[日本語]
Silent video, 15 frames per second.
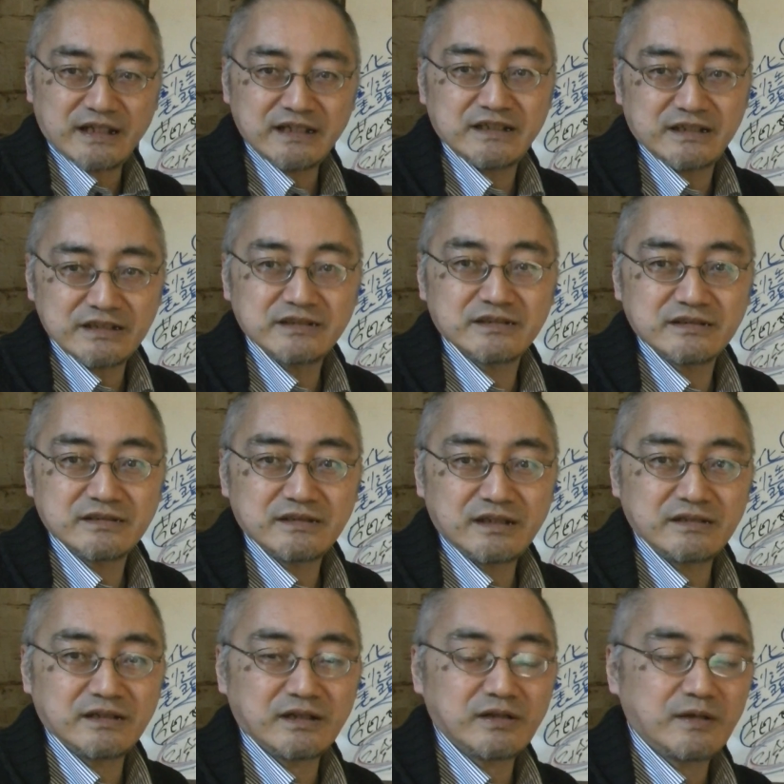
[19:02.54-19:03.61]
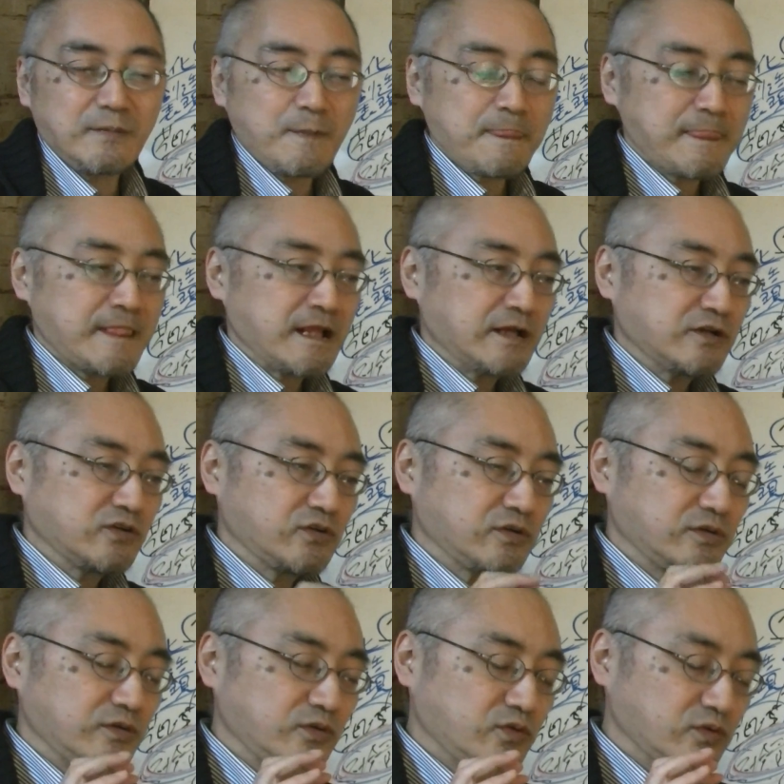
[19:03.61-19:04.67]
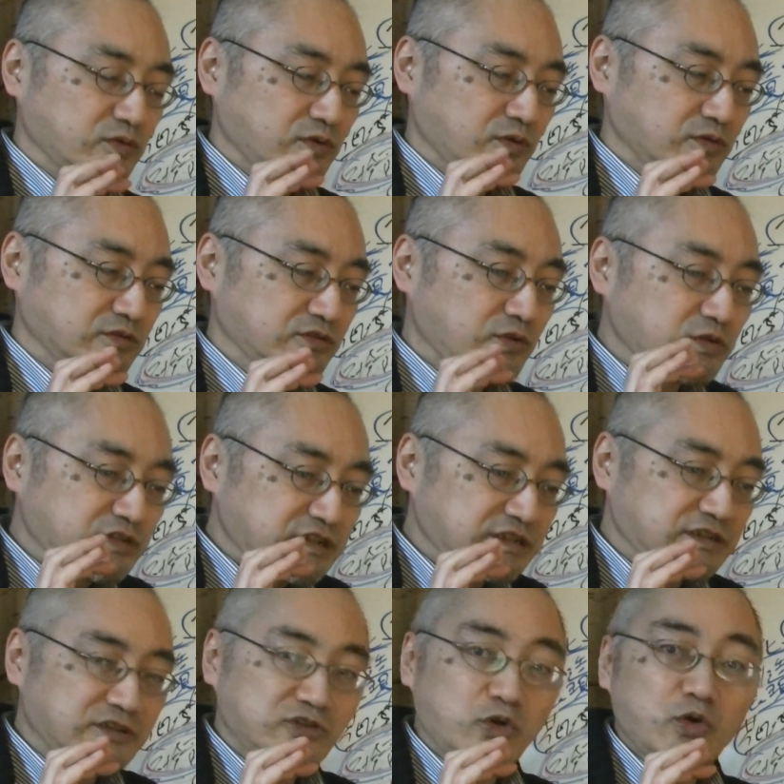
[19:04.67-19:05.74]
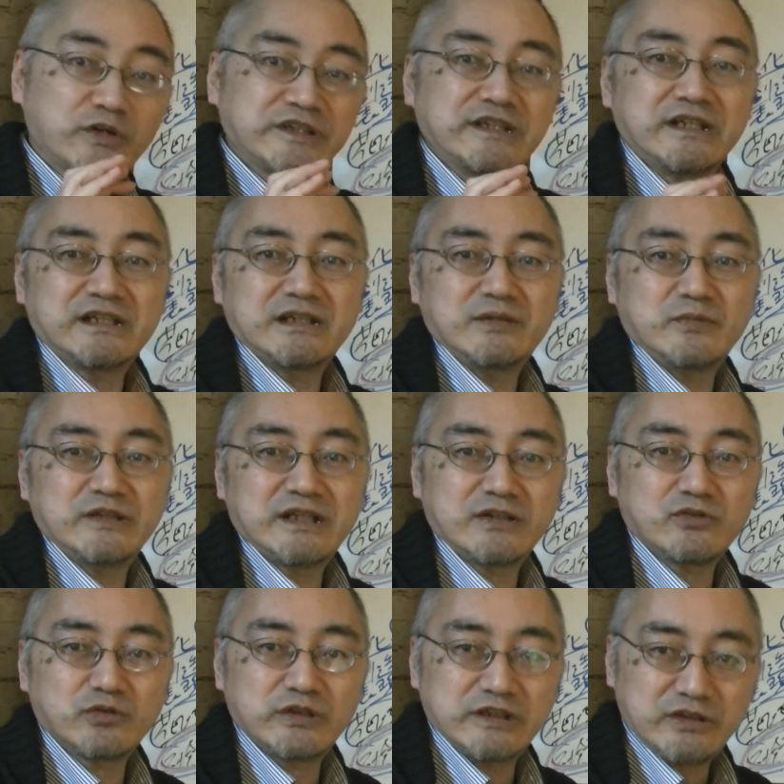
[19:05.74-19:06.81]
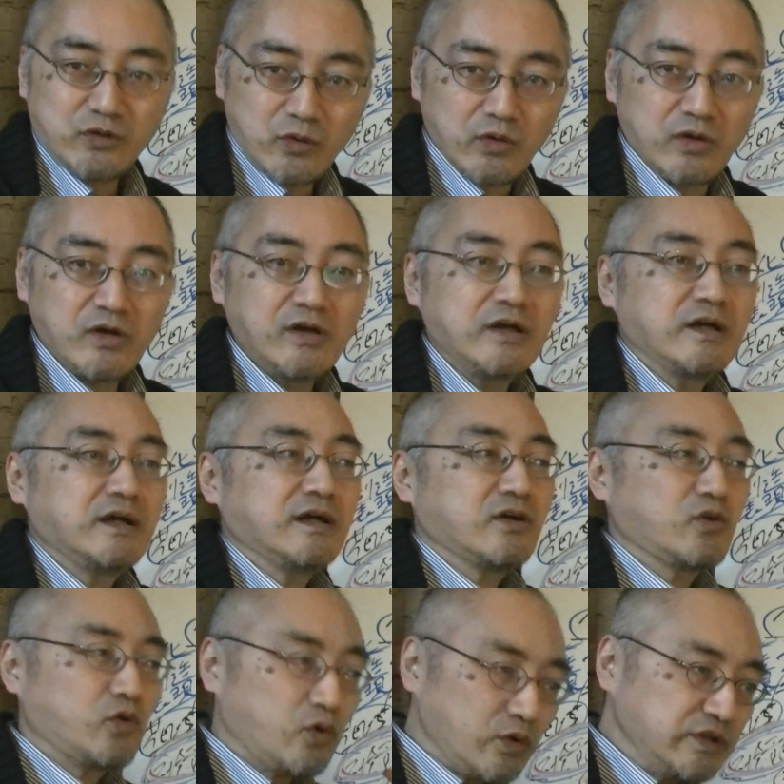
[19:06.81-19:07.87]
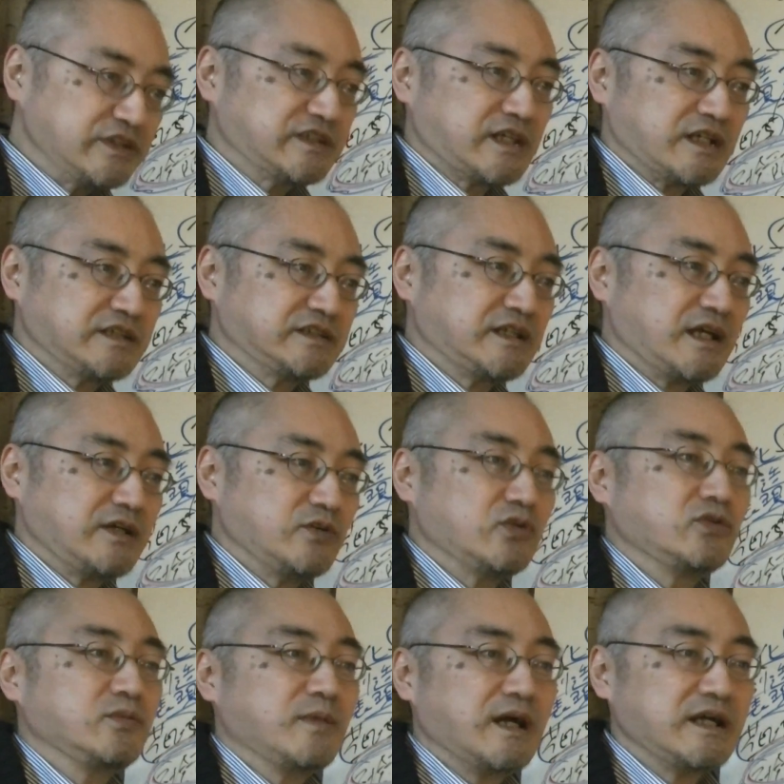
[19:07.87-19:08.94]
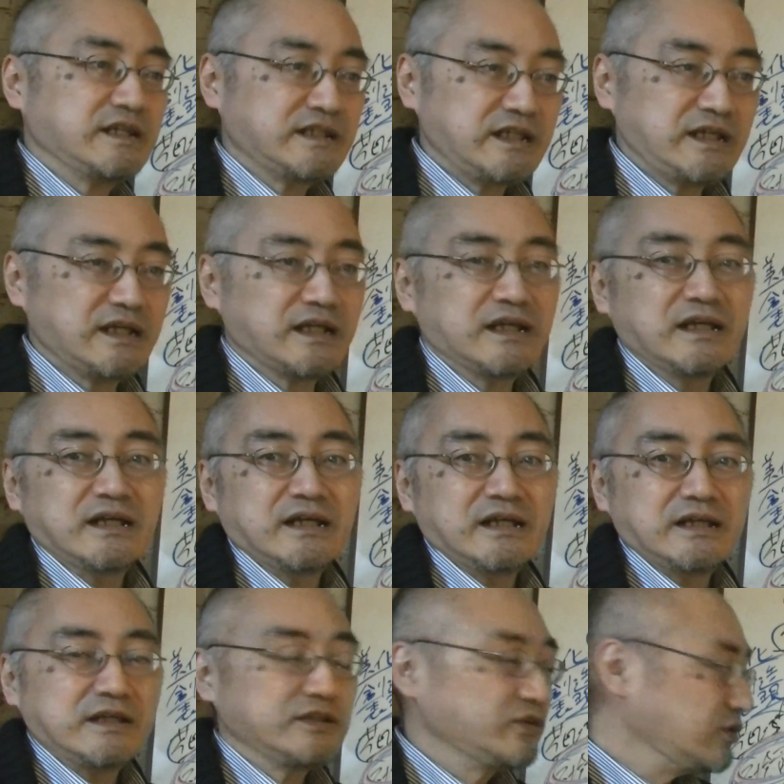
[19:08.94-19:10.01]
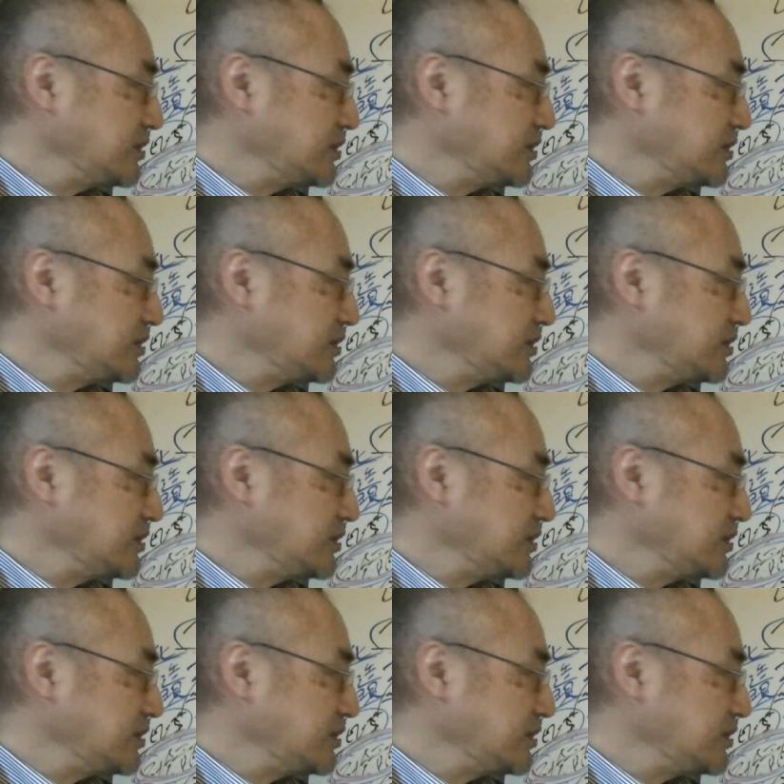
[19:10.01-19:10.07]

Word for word: いです。ただこの少し長期的に見た時のこういった事態を踏まえてよ